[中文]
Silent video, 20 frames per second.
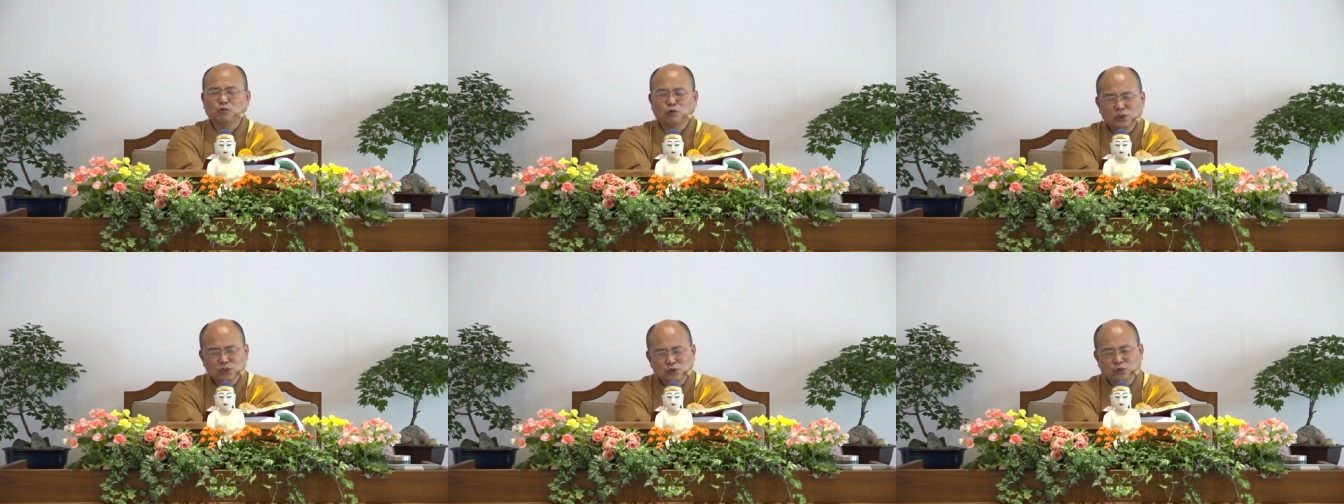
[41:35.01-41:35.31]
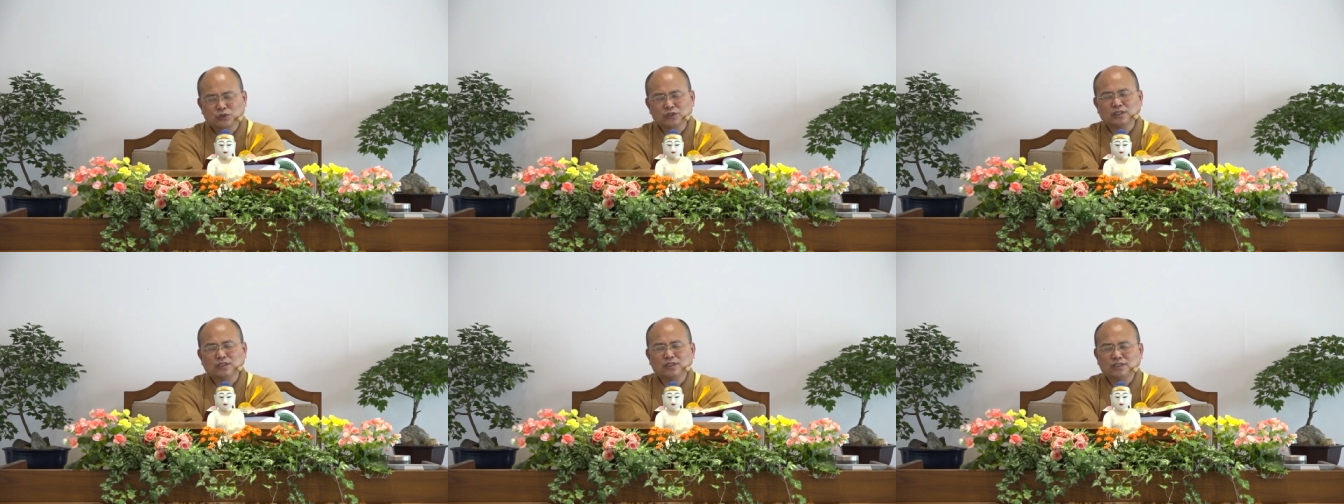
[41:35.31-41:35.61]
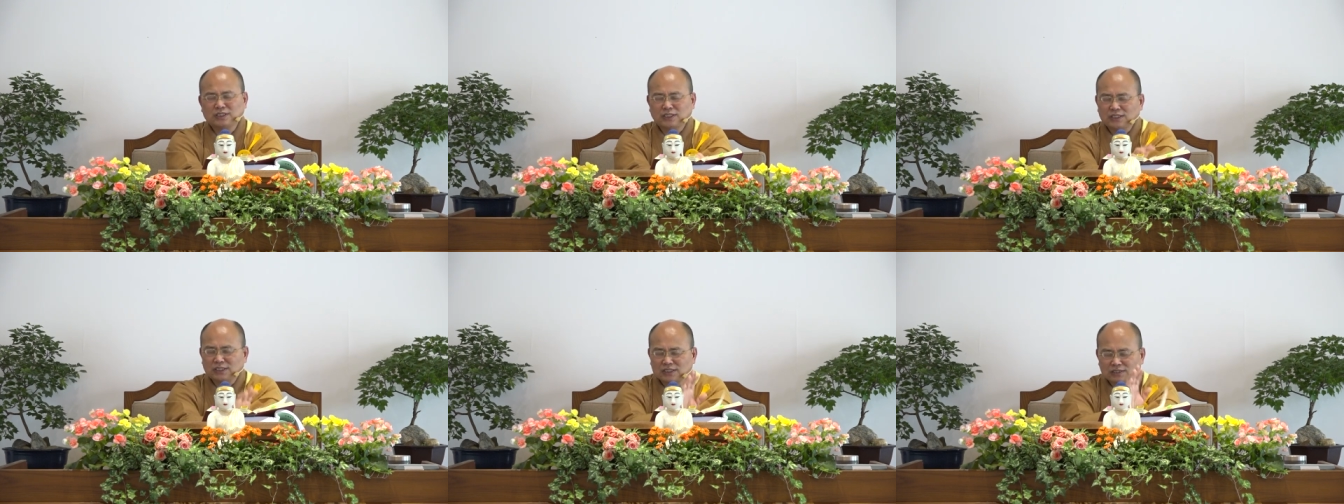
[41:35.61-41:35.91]
我说的
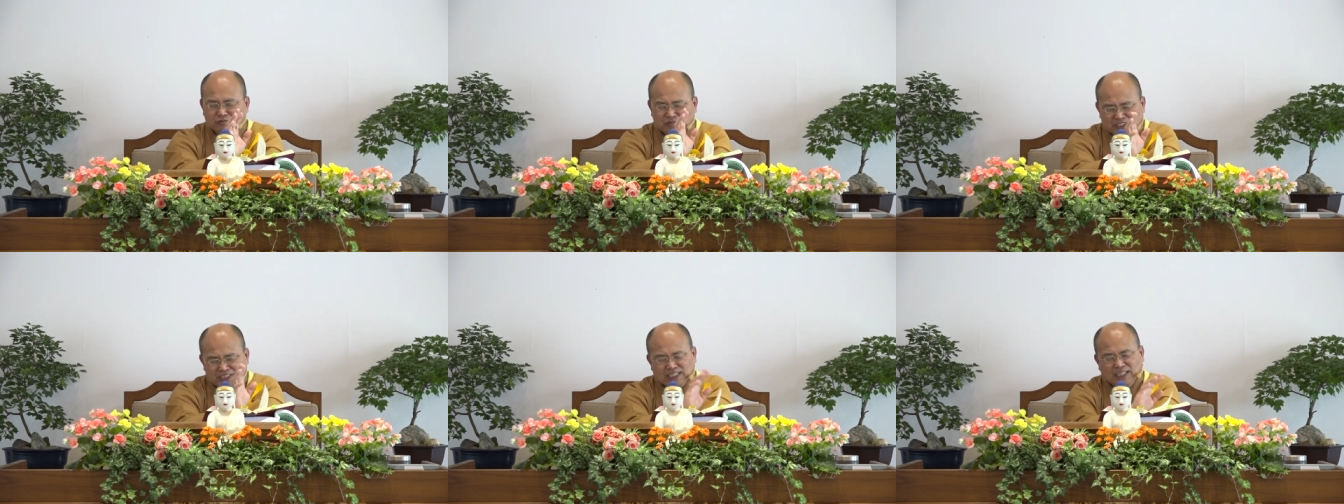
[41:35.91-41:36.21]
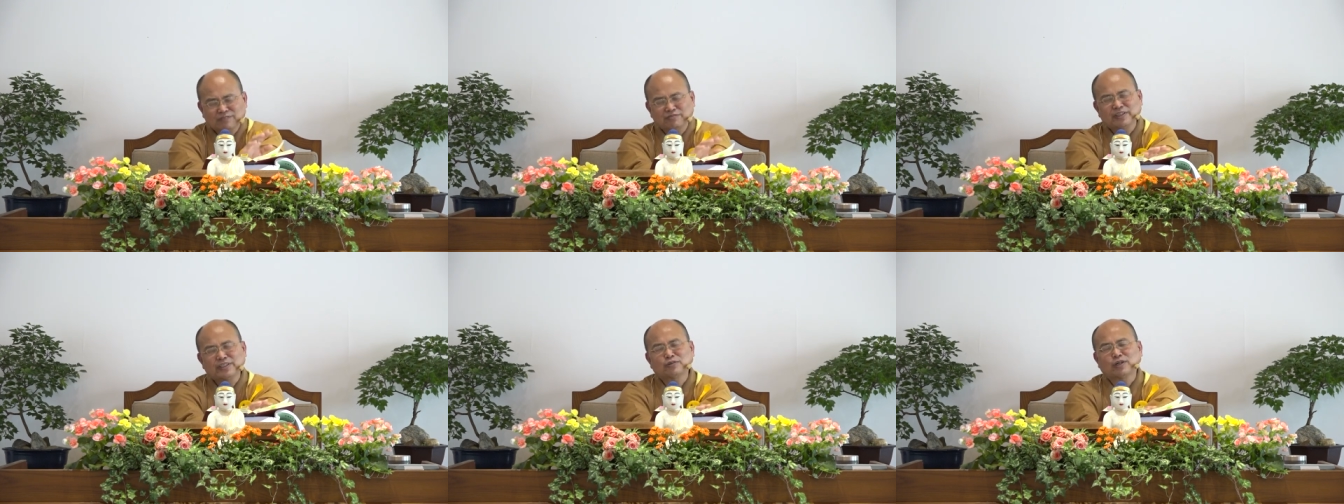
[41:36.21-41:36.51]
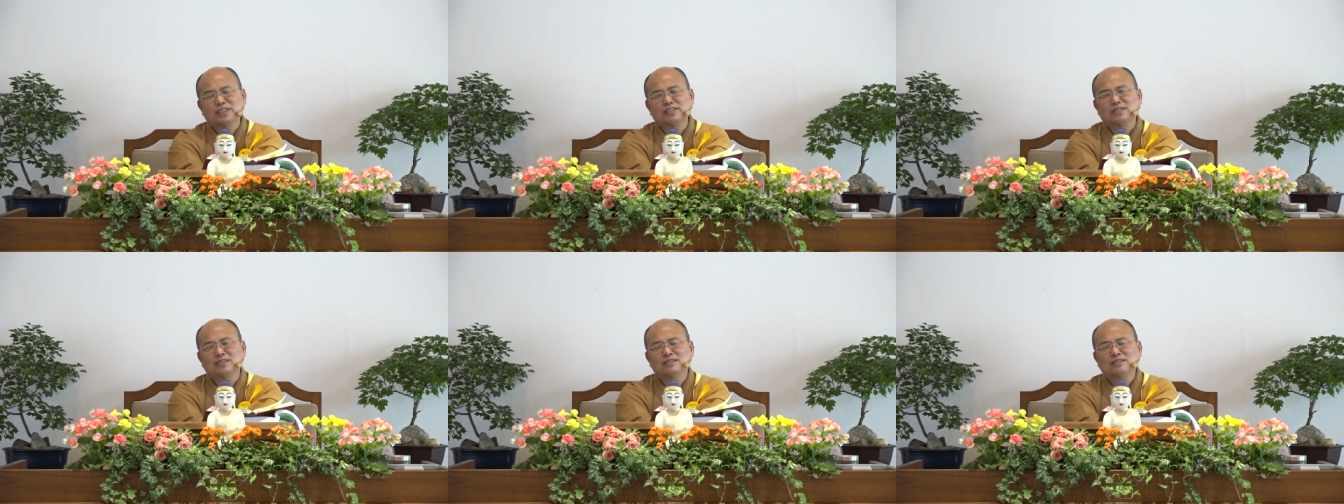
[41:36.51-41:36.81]
其实是非常非
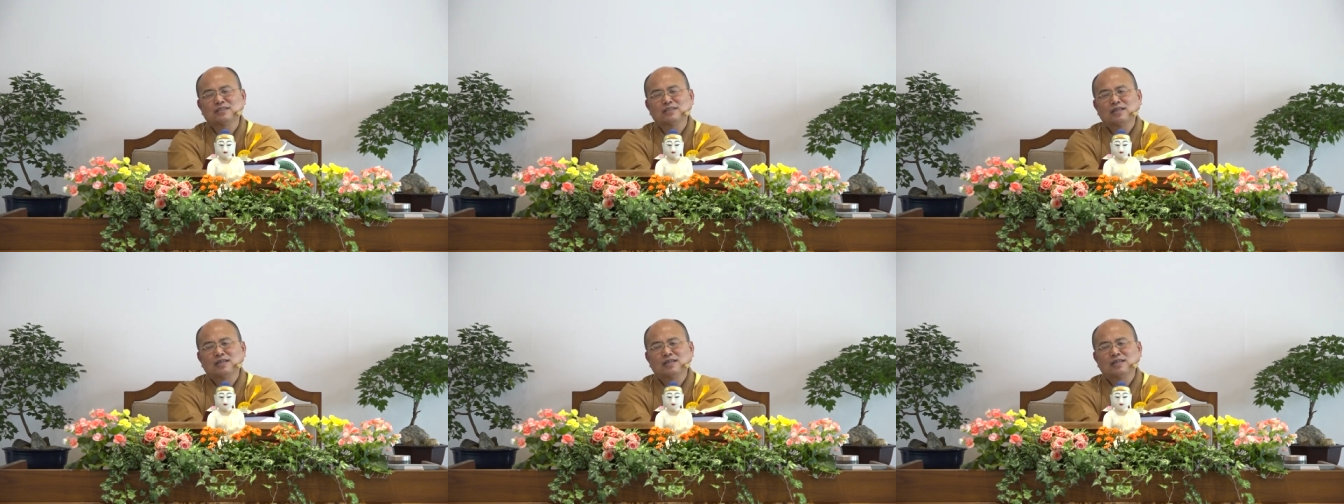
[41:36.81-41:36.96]
断的。